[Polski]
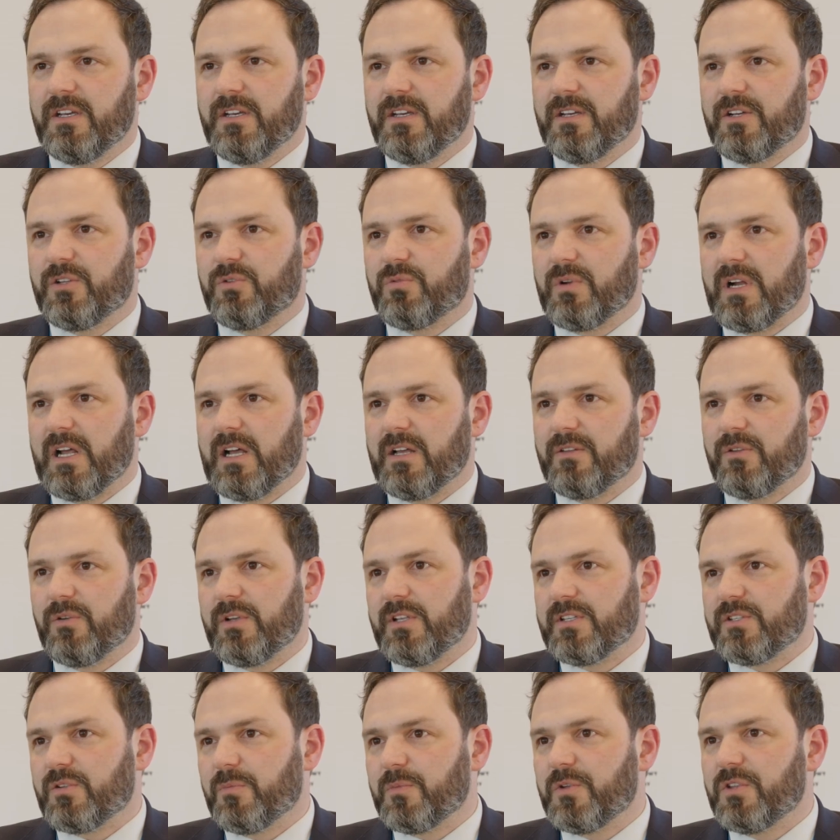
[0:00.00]
która
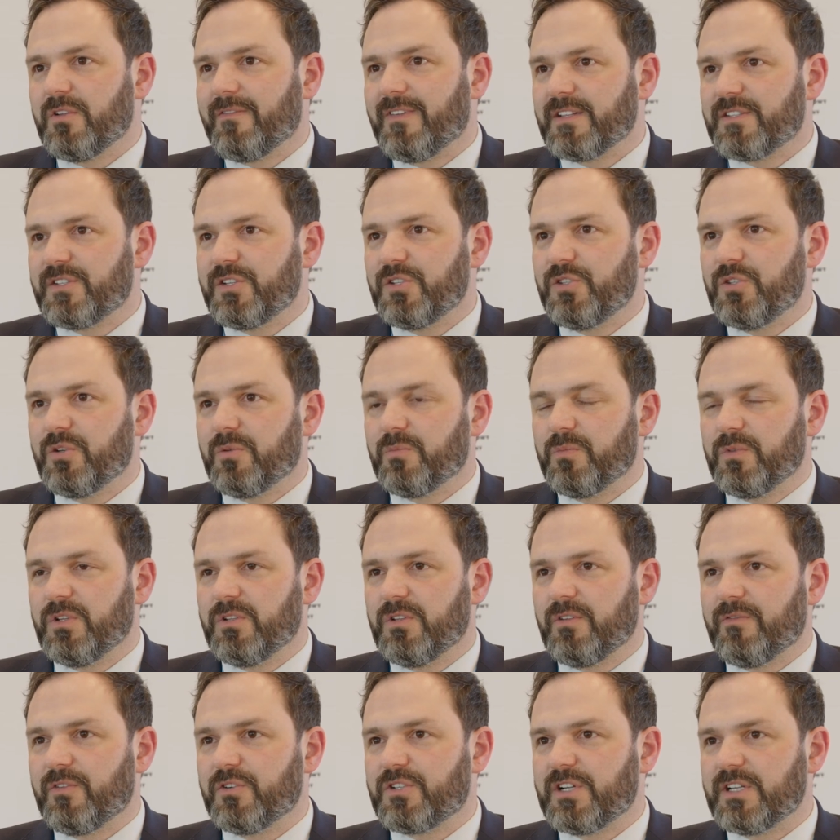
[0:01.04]
no, jest tą innowacyjną,
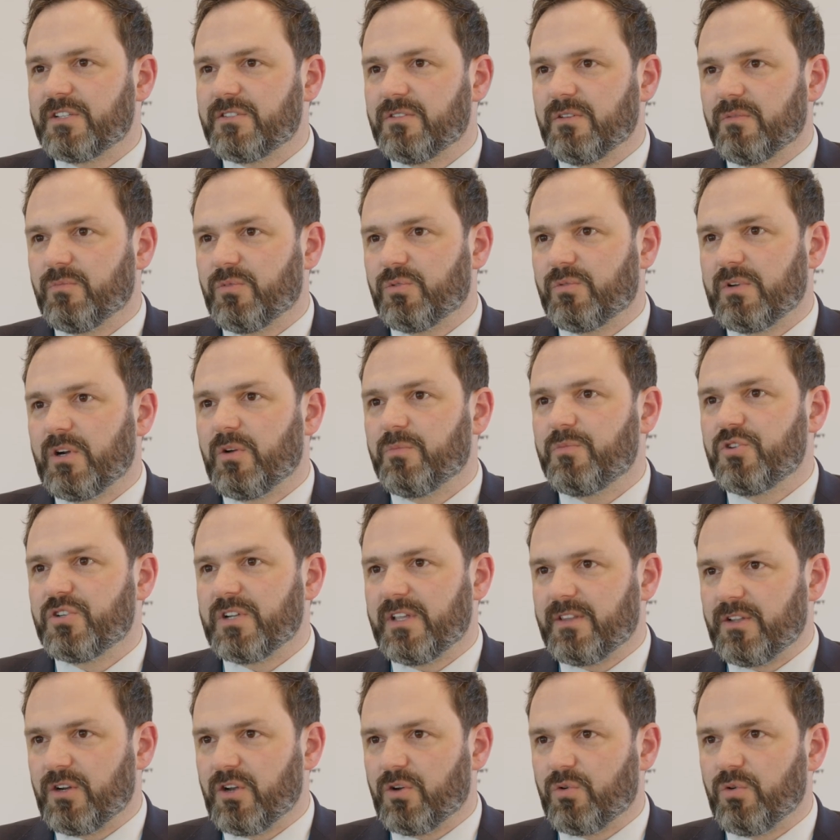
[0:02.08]
nowoczesną, która
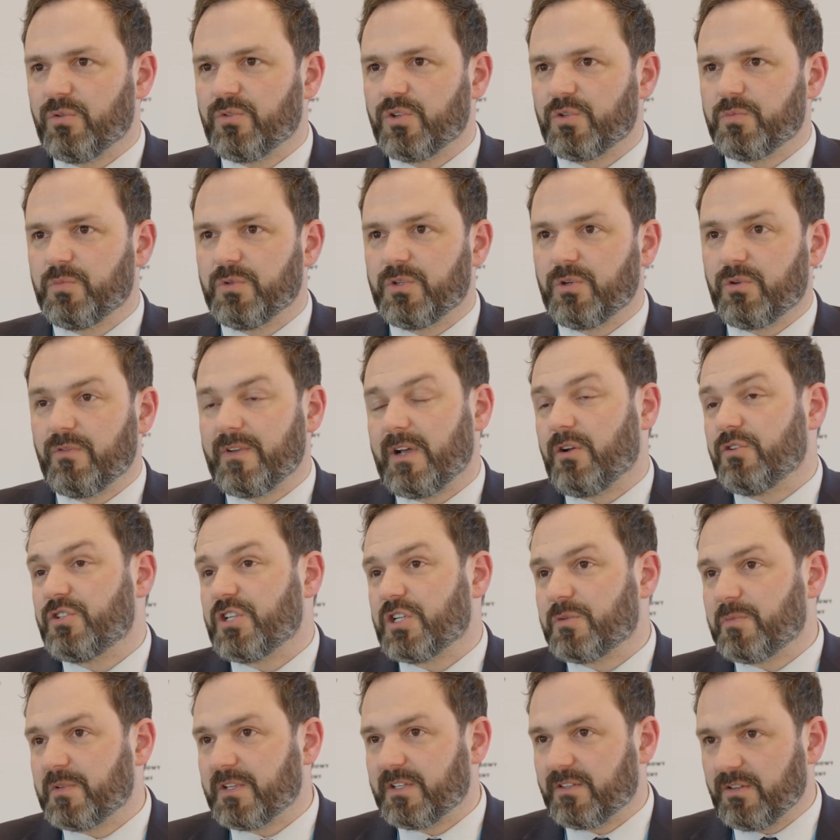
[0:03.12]
obniża energochłonność budynków, jak
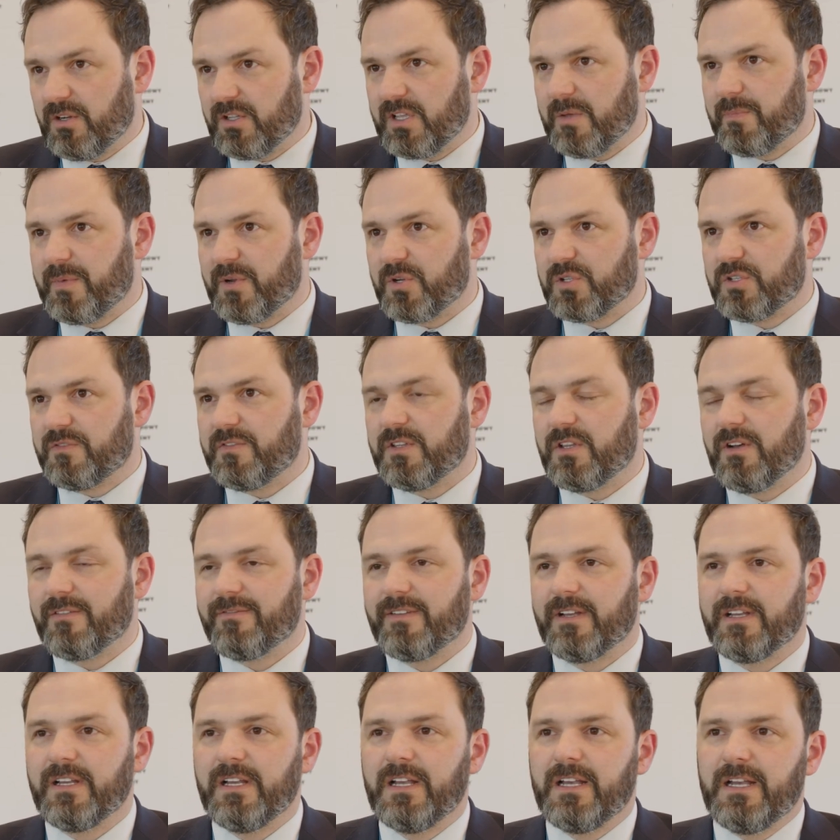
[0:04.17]
chociażby technologie
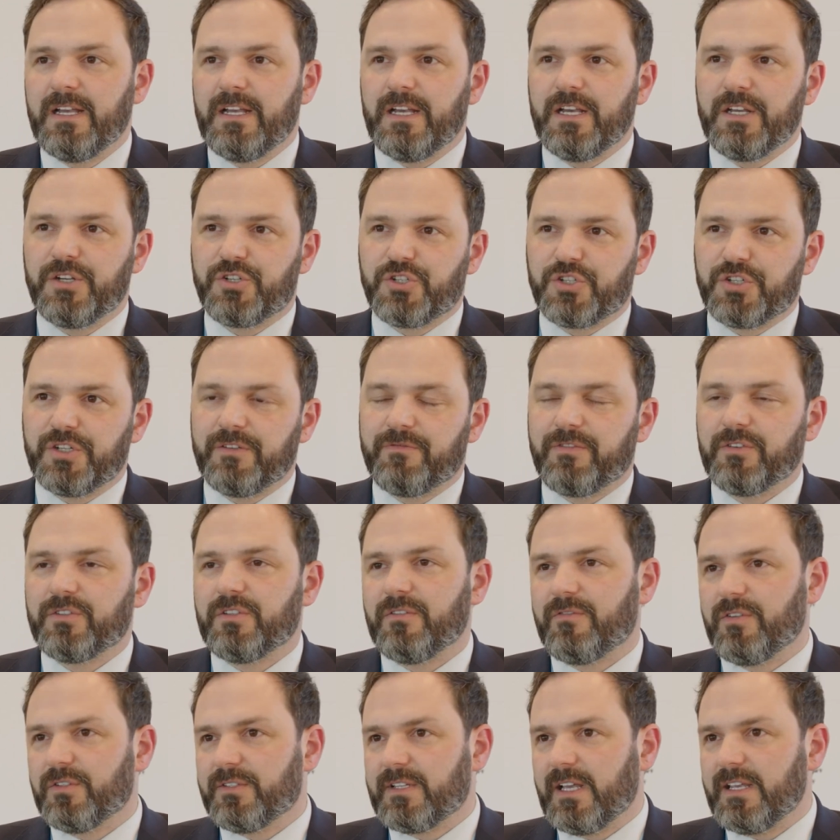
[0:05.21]
peroskwitowe, czy
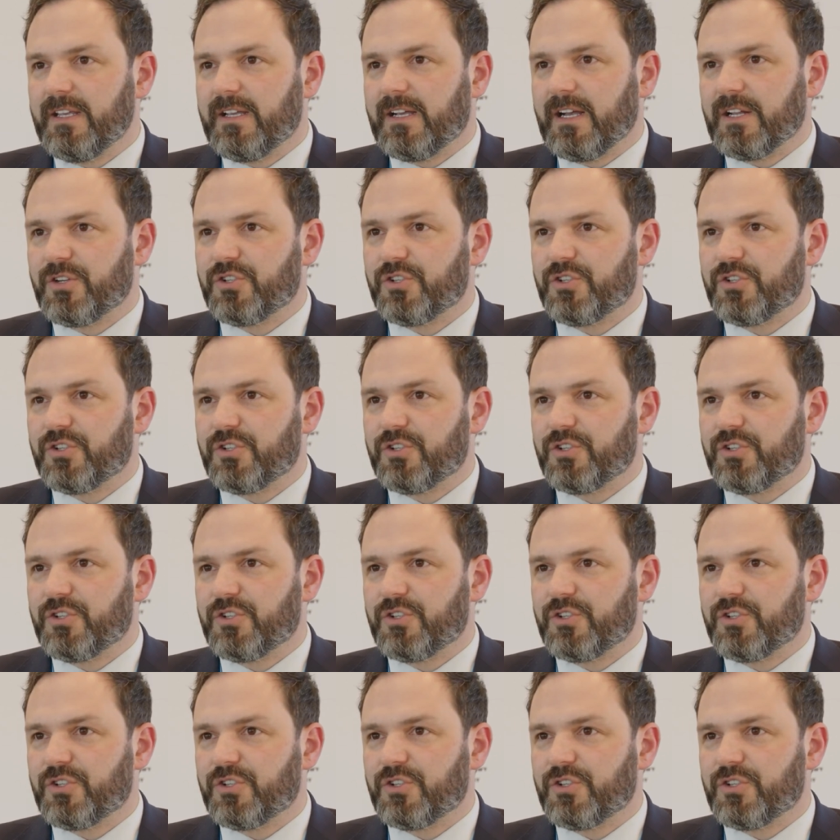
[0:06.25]
fotowoltaika,